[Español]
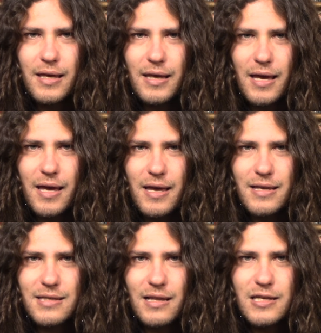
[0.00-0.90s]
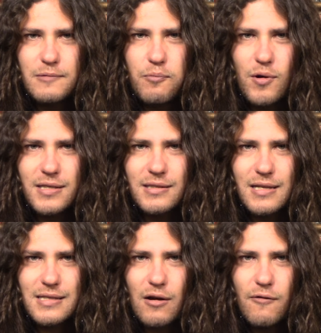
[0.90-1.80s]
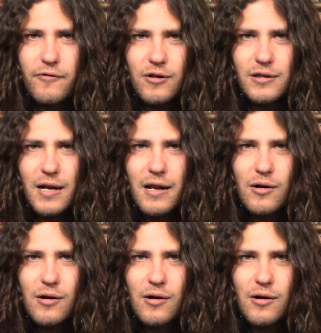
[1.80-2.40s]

que están dispuestas a confrontar